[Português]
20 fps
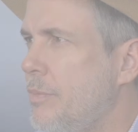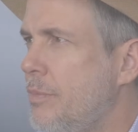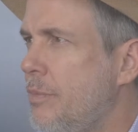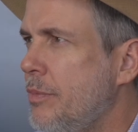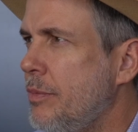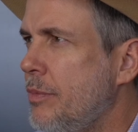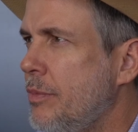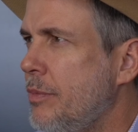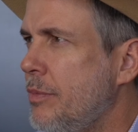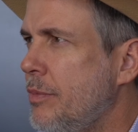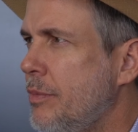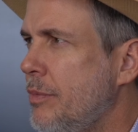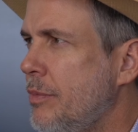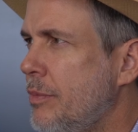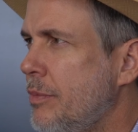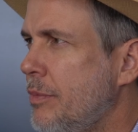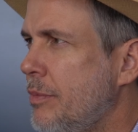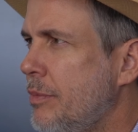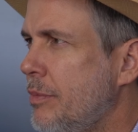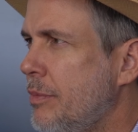Tribo, vocês
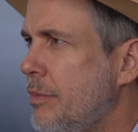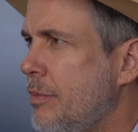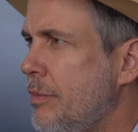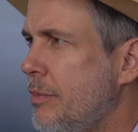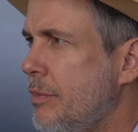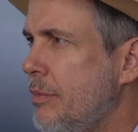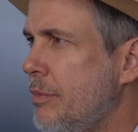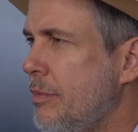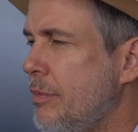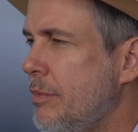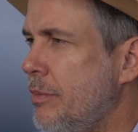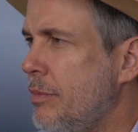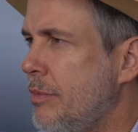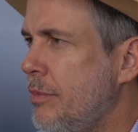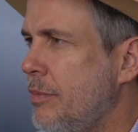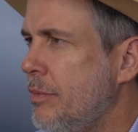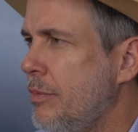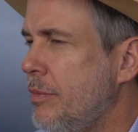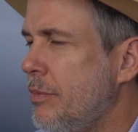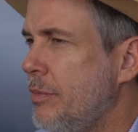estão na AgriShow, o que você
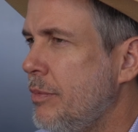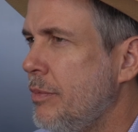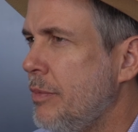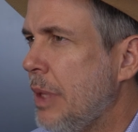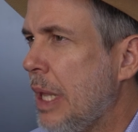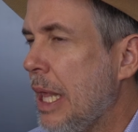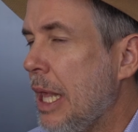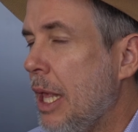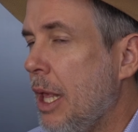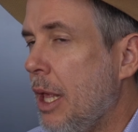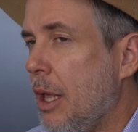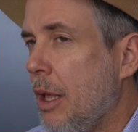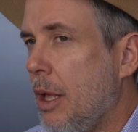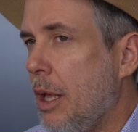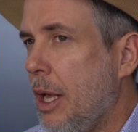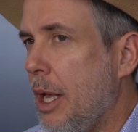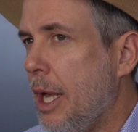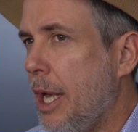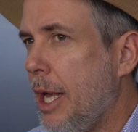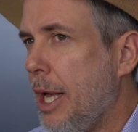poderia falar?
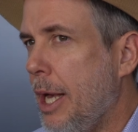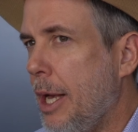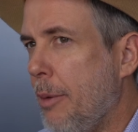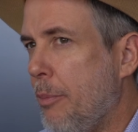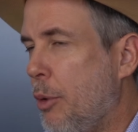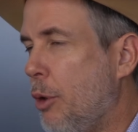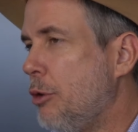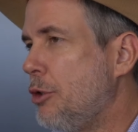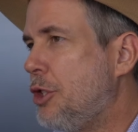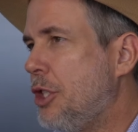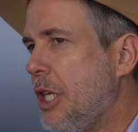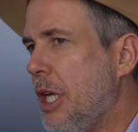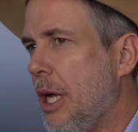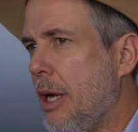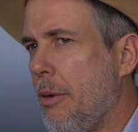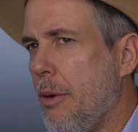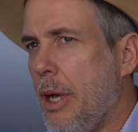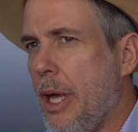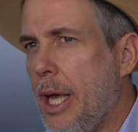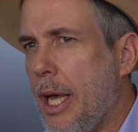É, bom dia
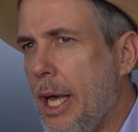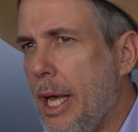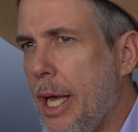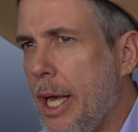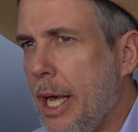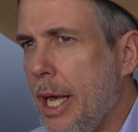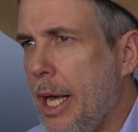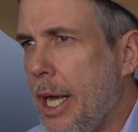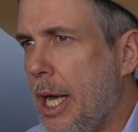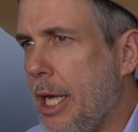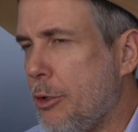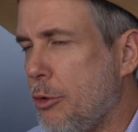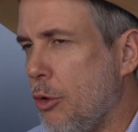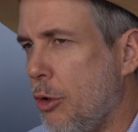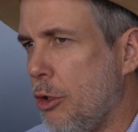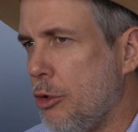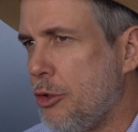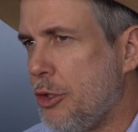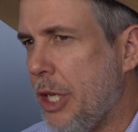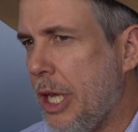é, a
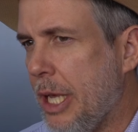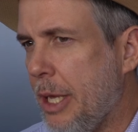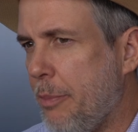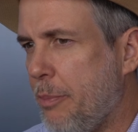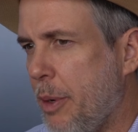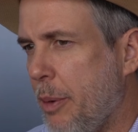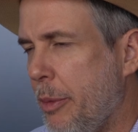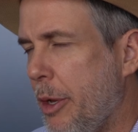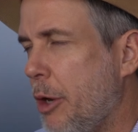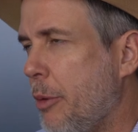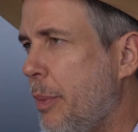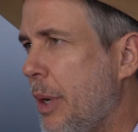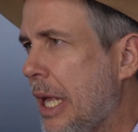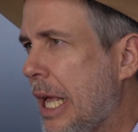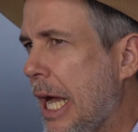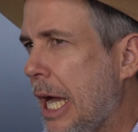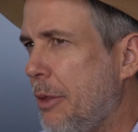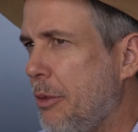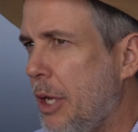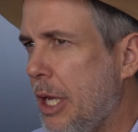todos aí. Primeiro,
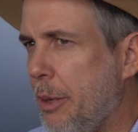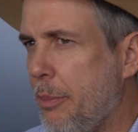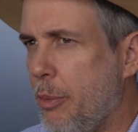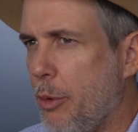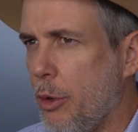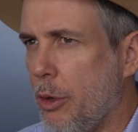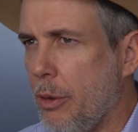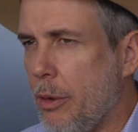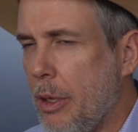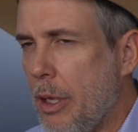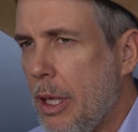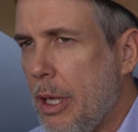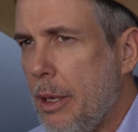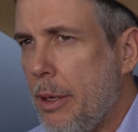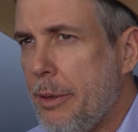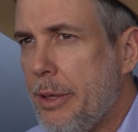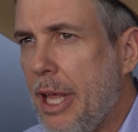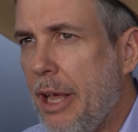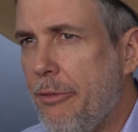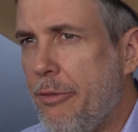obrigado aí por estar
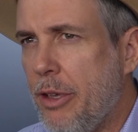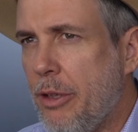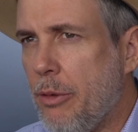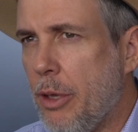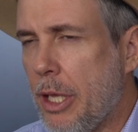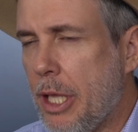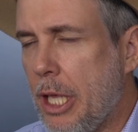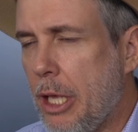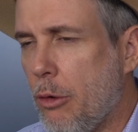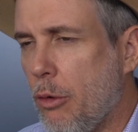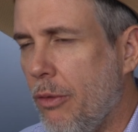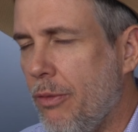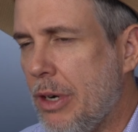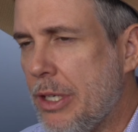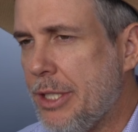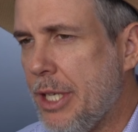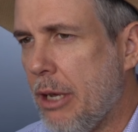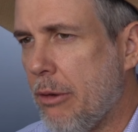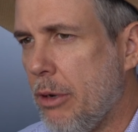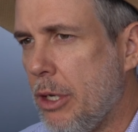tá vindo aqui
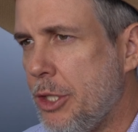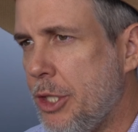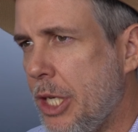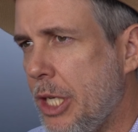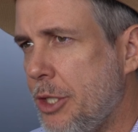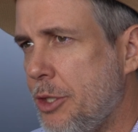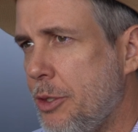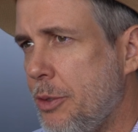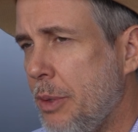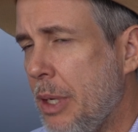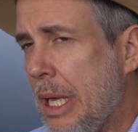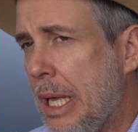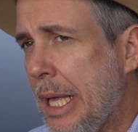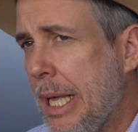conversar com a gente.